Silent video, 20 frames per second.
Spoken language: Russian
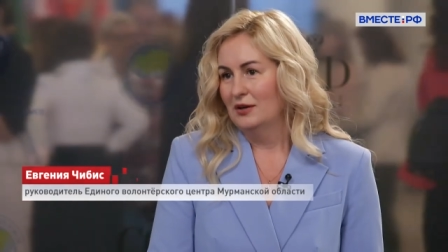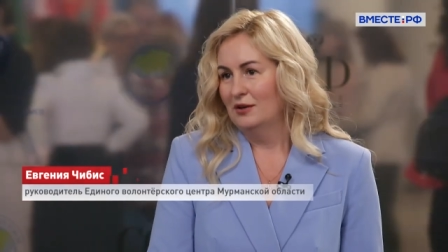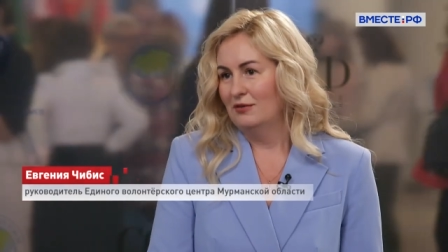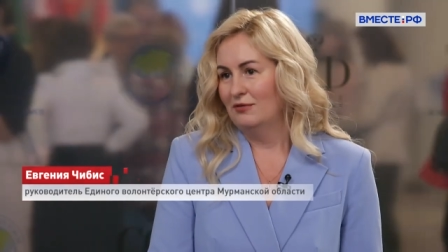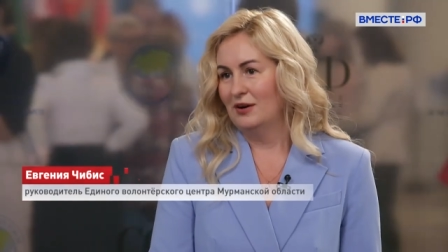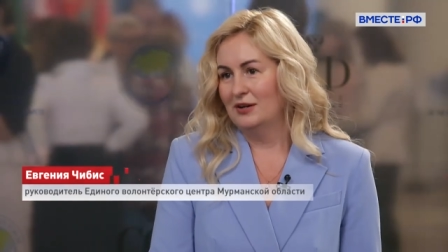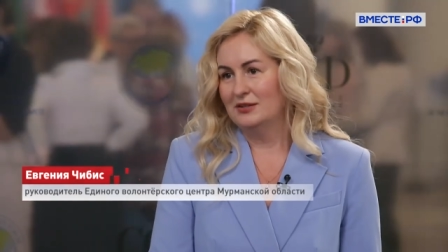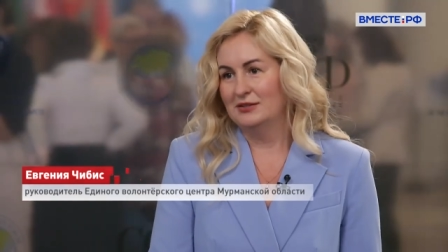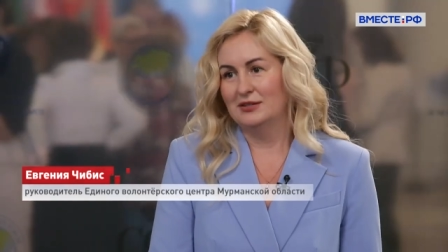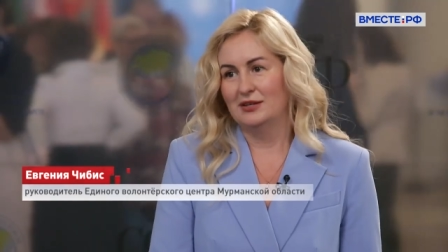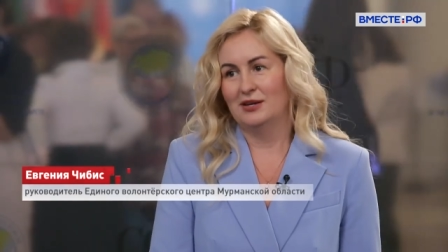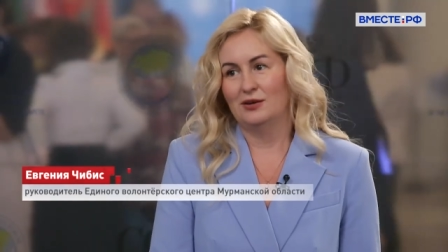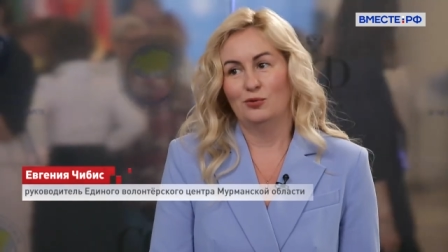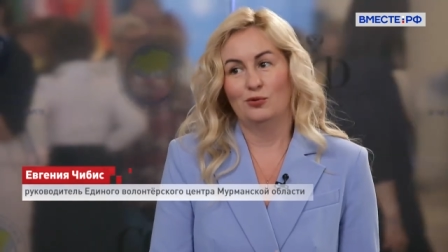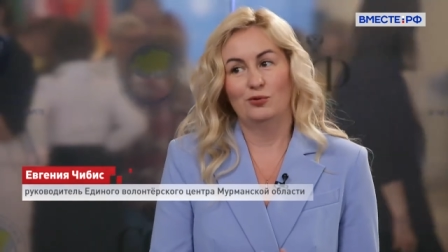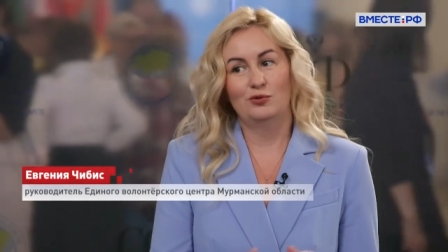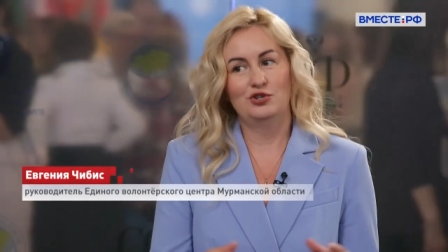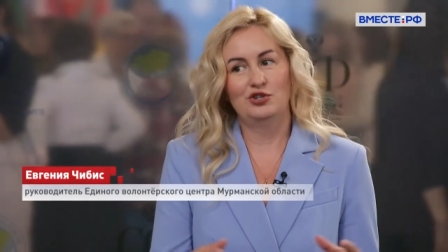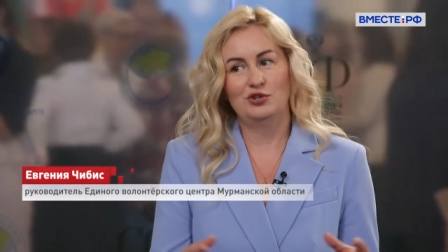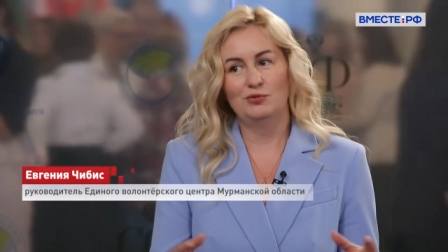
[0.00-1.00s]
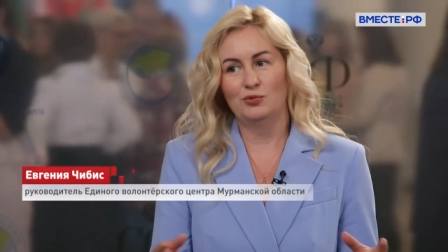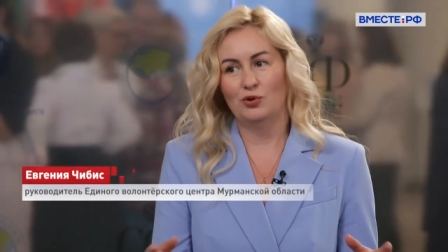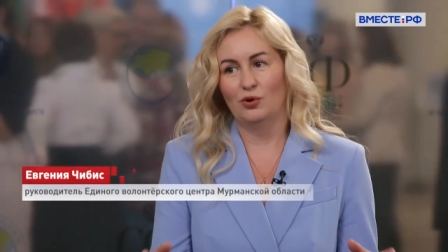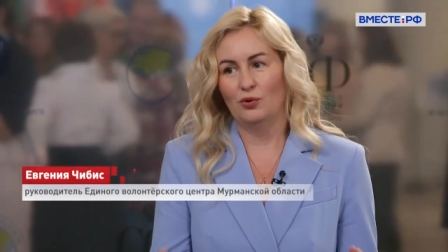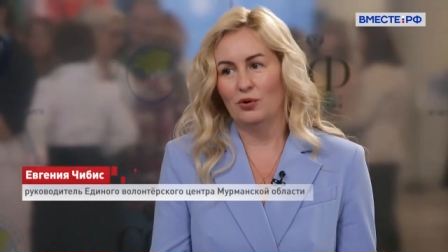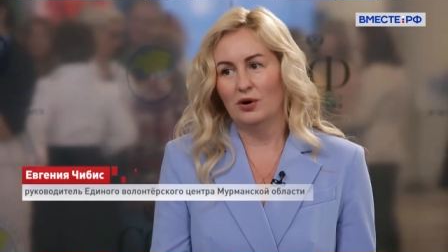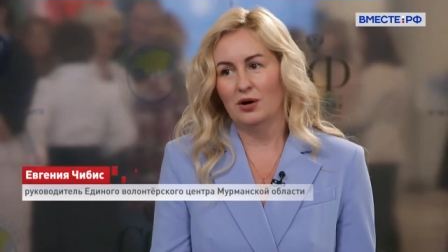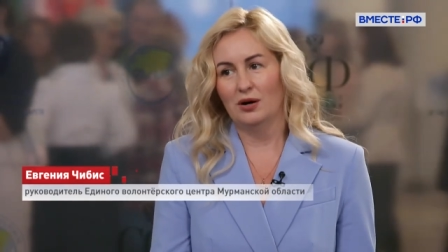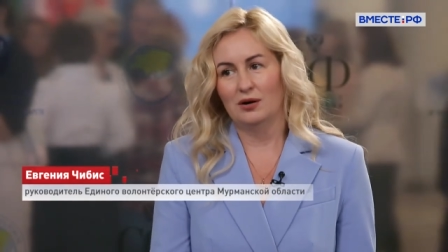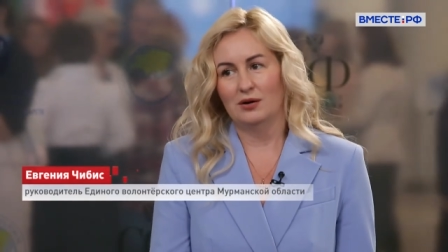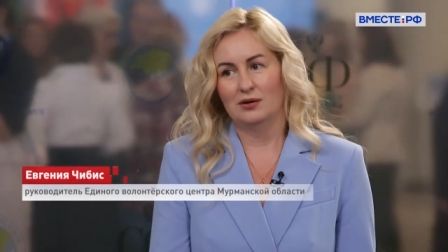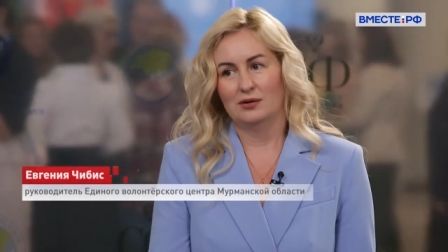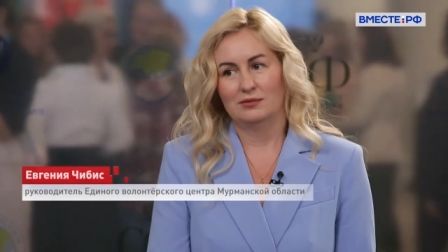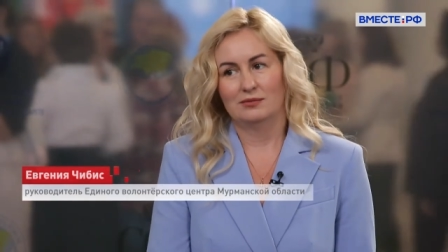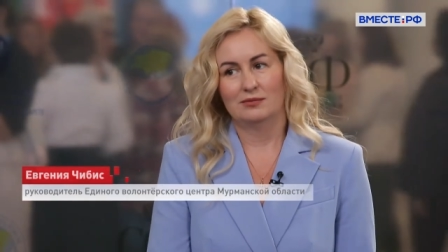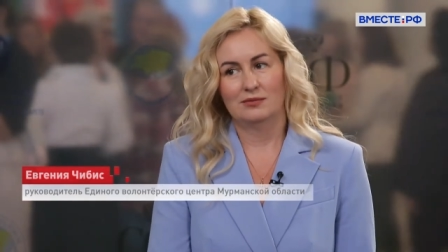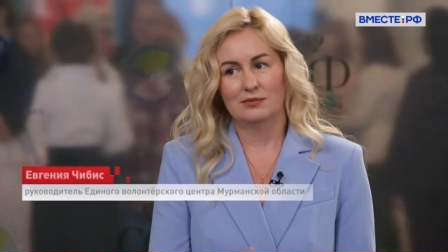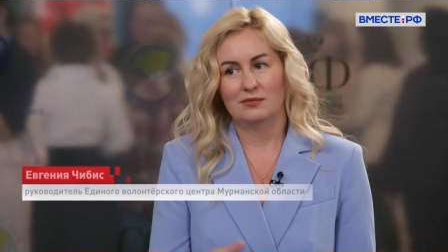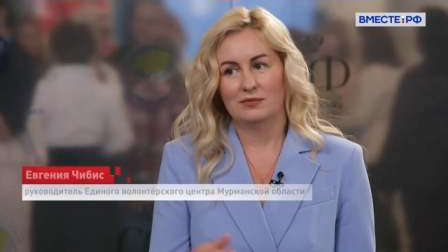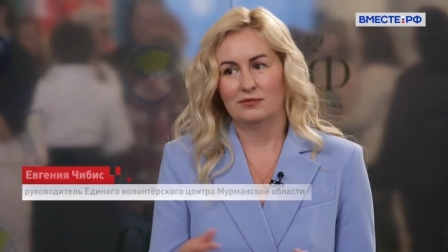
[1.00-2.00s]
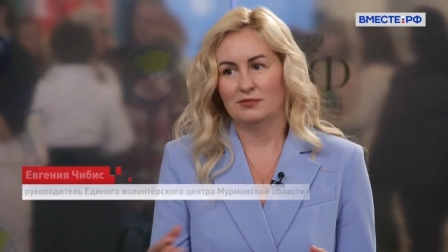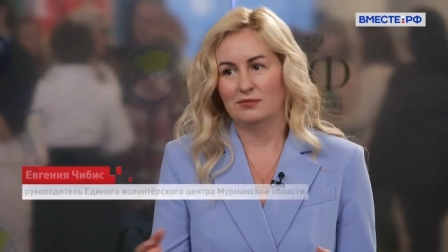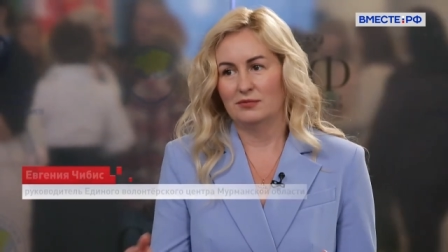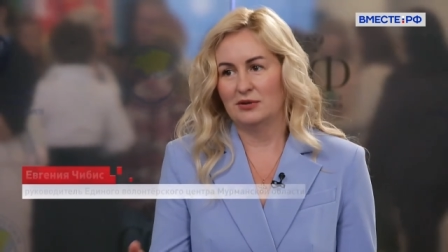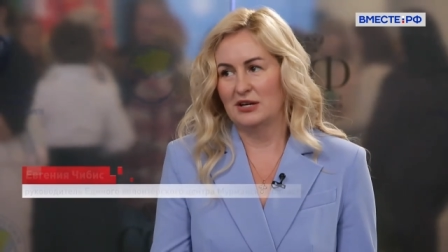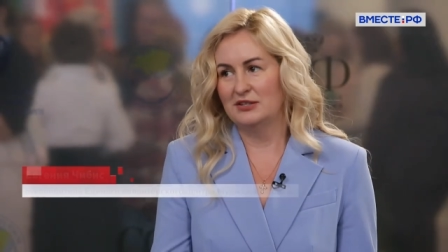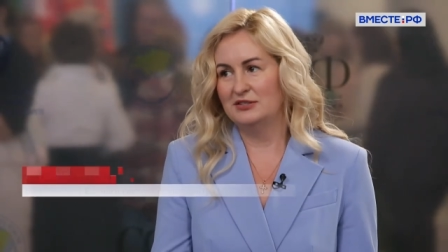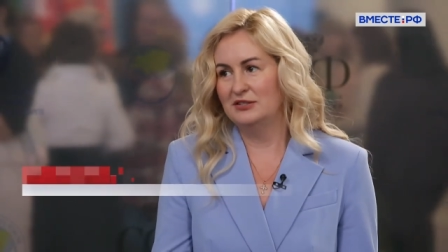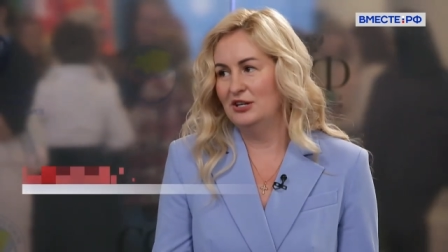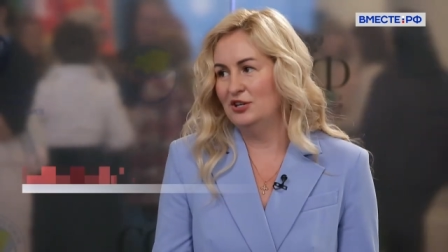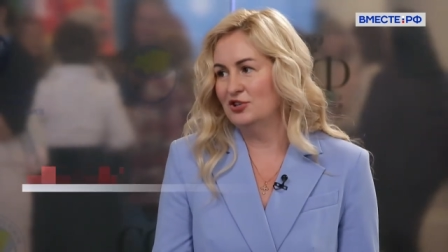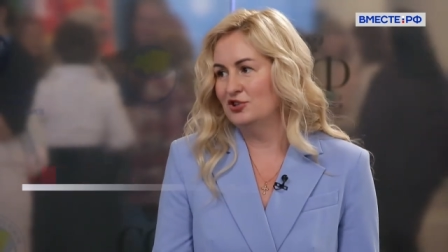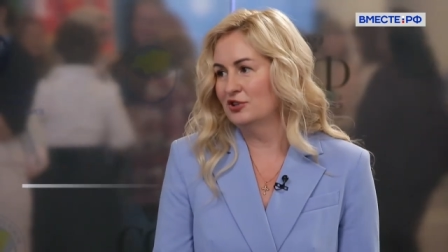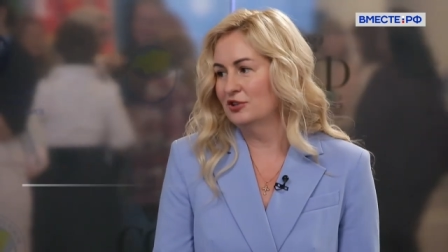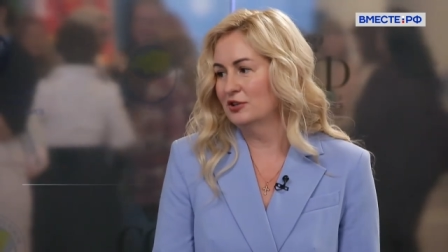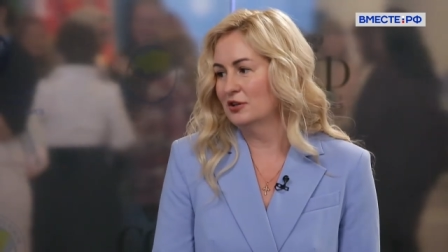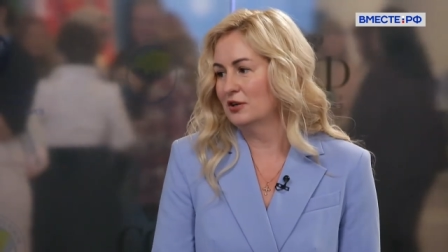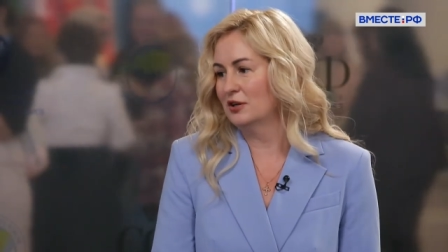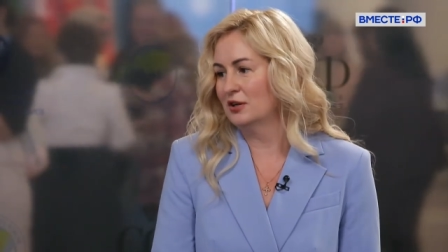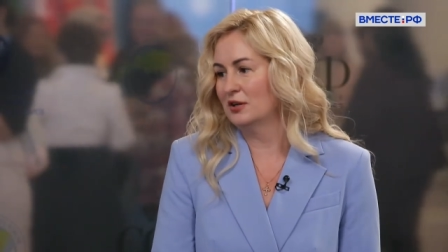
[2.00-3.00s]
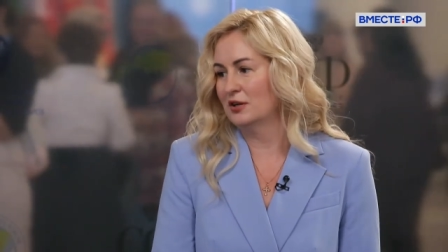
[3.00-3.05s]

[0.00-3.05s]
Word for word: в Арктике очень много различных